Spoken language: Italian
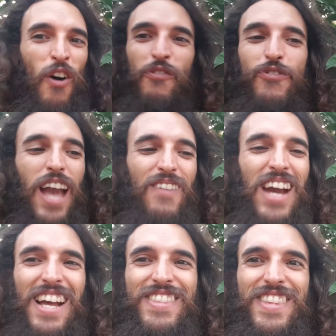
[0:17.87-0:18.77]

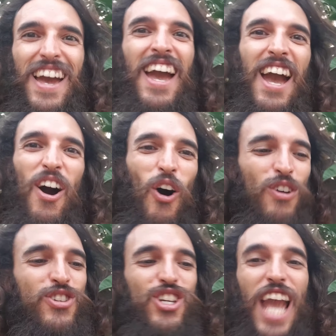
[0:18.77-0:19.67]
ovviamente.
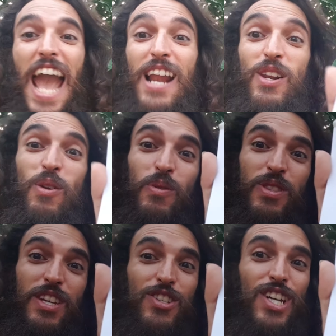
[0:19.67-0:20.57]
Oggi è
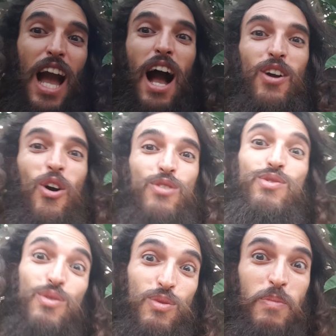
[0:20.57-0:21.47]
l'11
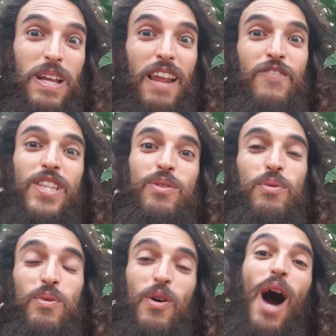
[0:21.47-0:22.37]
agosto
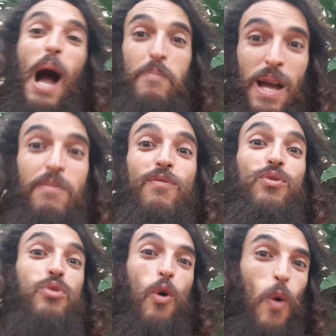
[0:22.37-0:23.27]
2021, abbiamo
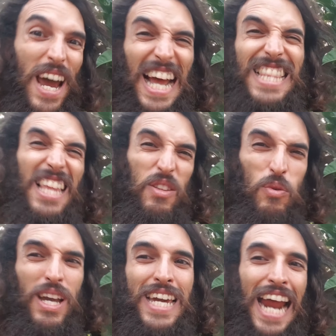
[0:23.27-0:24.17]
avuto
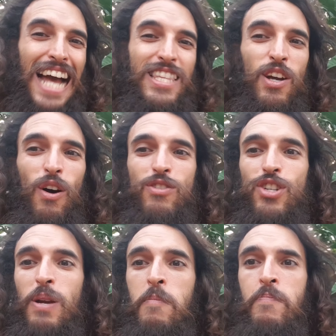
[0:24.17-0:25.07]
42 gradi
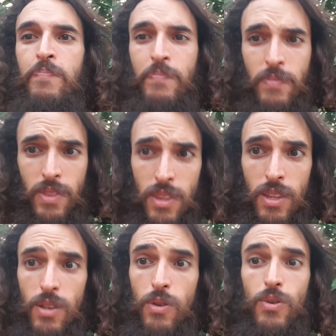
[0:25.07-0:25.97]
oggi,
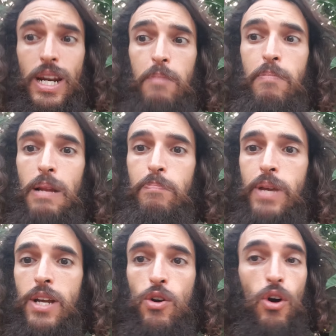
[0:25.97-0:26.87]
un gran bel
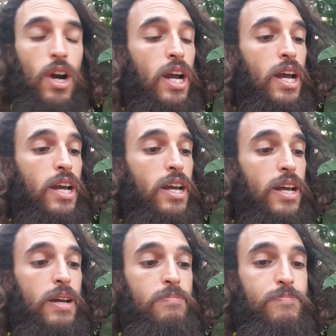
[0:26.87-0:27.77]
picco.
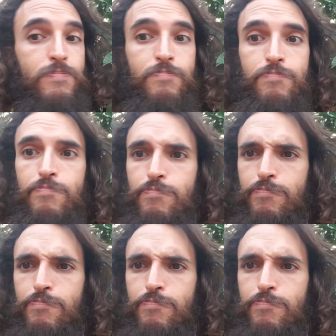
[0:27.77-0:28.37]
Ehm,